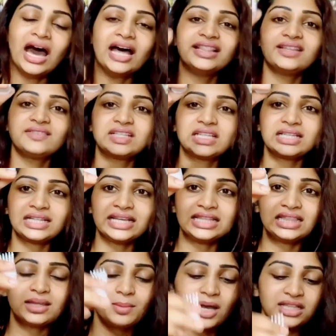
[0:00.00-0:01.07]
அந்த விதத்தில்
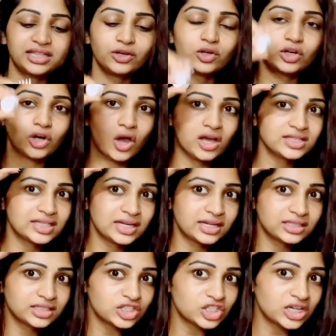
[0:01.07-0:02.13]
இந்த மாதிரி ஒரு நாசல்
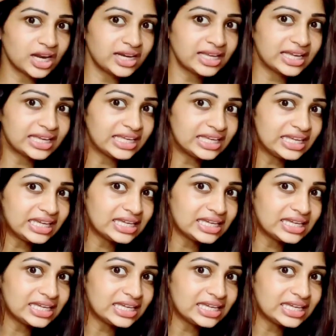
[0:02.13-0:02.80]
இருந்துச்சுன்னா நீங்கள்